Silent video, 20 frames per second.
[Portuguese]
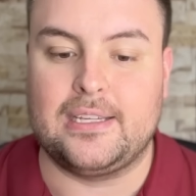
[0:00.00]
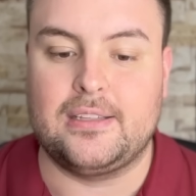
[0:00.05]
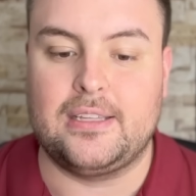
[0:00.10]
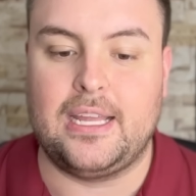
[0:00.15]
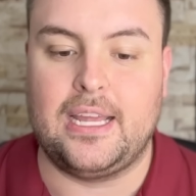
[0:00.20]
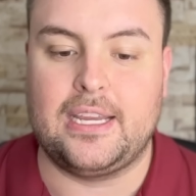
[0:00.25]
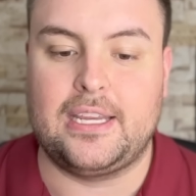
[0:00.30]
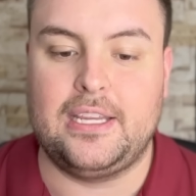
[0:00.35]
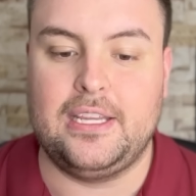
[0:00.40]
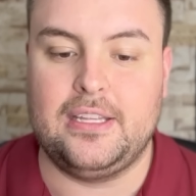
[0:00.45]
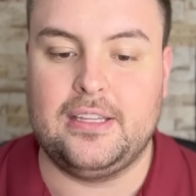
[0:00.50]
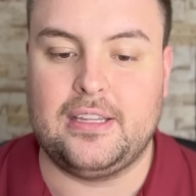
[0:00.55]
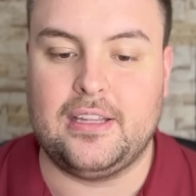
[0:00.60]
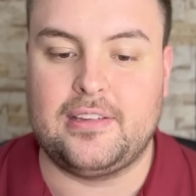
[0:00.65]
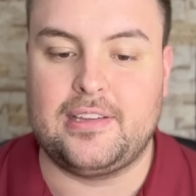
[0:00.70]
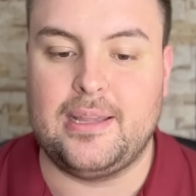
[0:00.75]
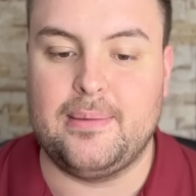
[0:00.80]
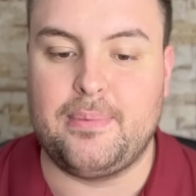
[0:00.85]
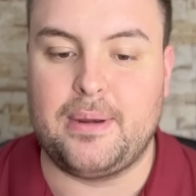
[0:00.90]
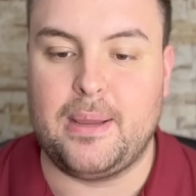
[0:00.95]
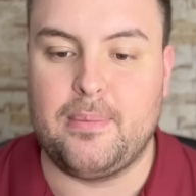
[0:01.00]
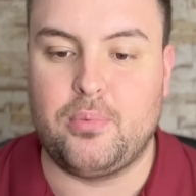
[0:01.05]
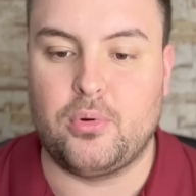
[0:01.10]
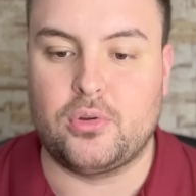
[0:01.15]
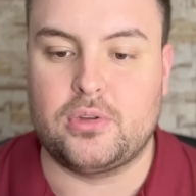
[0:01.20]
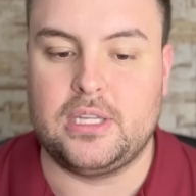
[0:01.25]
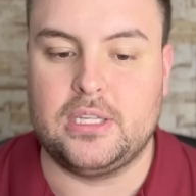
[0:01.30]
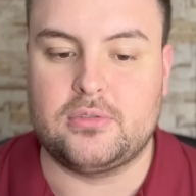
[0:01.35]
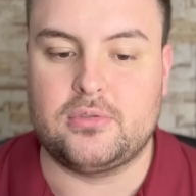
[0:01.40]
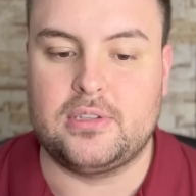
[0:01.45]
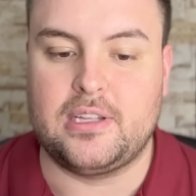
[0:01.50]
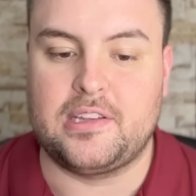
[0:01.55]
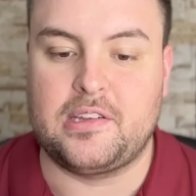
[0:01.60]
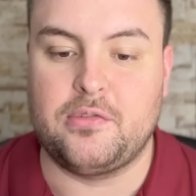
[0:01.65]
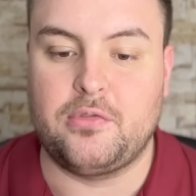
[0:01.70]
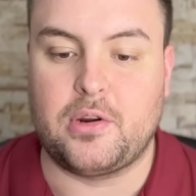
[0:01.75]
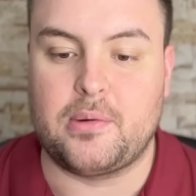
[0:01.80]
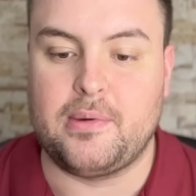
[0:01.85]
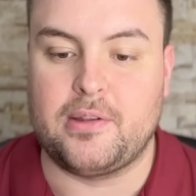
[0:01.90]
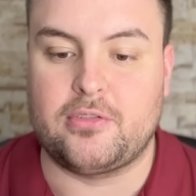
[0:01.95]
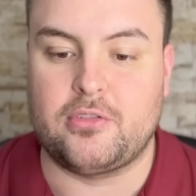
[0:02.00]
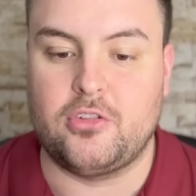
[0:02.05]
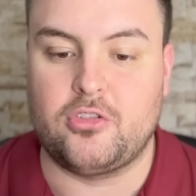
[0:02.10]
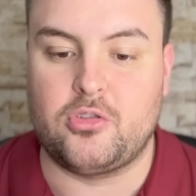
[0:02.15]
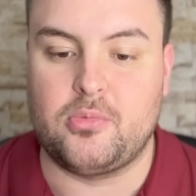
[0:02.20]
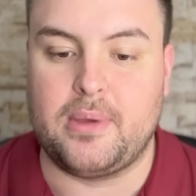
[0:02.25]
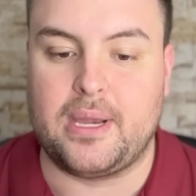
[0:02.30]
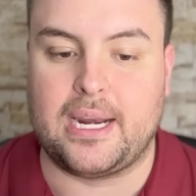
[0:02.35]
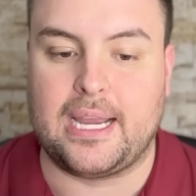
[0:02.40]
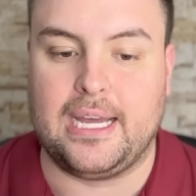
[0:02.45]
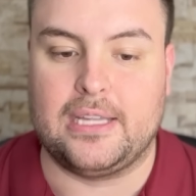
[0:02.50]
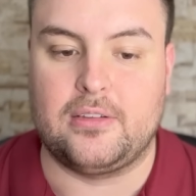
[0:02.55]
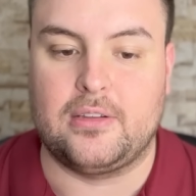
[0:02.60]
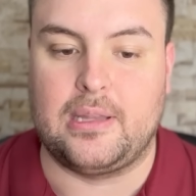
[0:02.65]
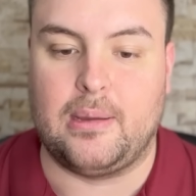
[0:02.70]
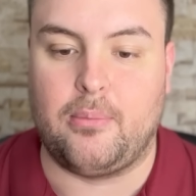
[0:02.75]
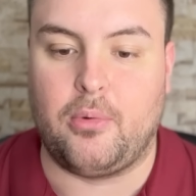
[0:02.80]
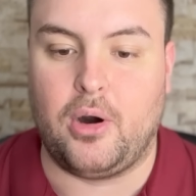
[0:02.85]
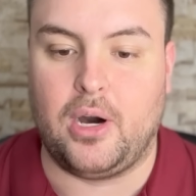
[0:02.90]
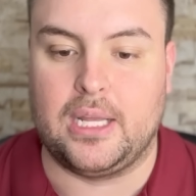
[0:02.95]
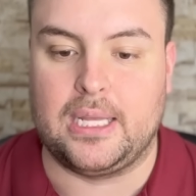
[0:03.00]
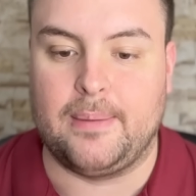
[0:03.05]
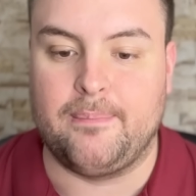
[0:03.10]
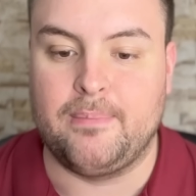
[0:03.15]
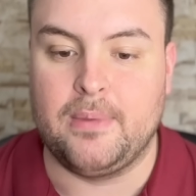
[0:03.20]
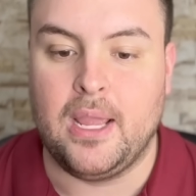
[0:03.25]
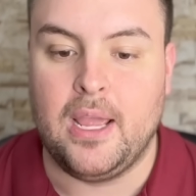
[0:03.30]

né, que está sempre aí por dentro das informações do mercado da bola,